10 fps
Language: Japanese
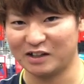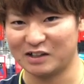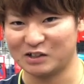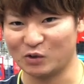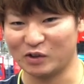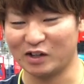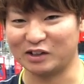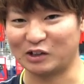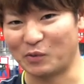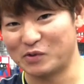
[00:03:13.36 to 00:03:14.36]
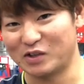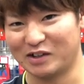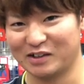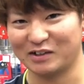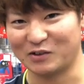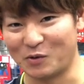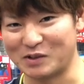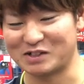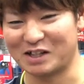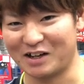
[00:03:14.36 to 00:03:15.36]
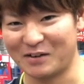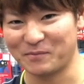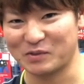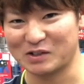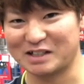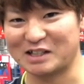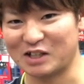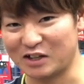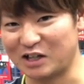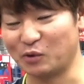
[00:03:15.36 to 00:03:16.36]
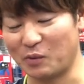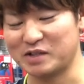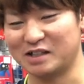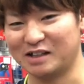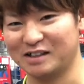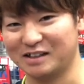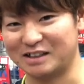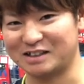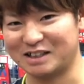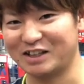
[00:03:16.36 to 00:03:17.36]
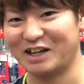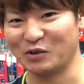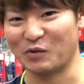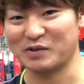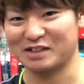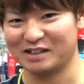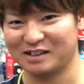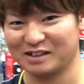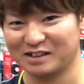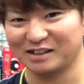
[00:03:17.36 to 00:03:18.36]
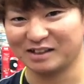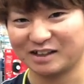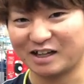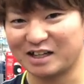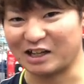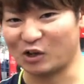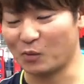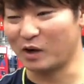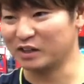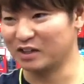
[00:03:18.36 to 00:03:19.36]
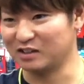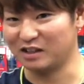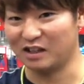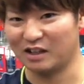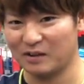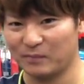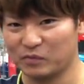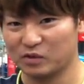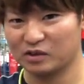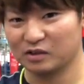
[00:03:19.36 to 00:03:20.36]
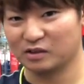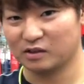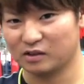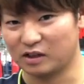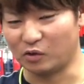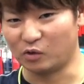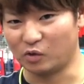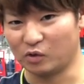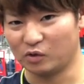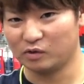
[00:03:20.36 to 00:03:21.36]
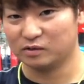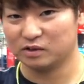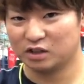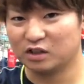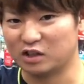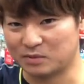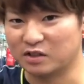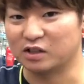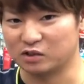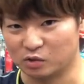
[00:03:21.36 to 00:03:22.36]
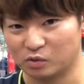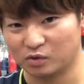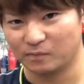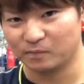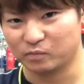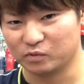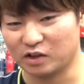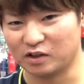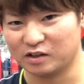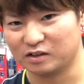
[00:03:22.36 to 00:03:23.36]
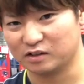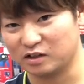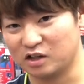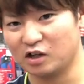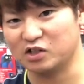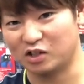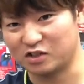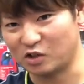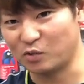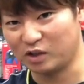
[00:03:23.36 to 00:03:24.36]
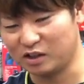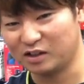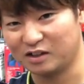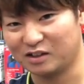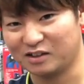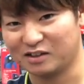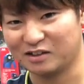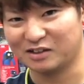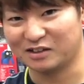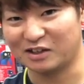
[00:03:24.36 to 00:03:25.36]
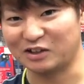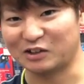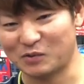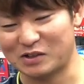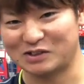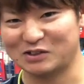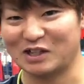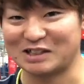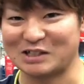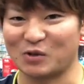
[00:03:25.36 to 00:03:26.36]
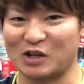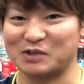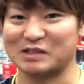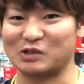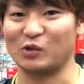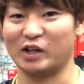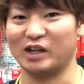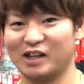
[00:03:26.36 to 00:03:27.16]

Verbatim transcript: そこで何て言ったと思いますか小松さんがセンスあるなと思いましたさすがだなと思いました鍵が一個も開いてなくて、うん、あのシャッター閉まってたんですよ、うん、で行けないじゃないですか上になんて言ってたんですかすげえセンスを感じましたそこで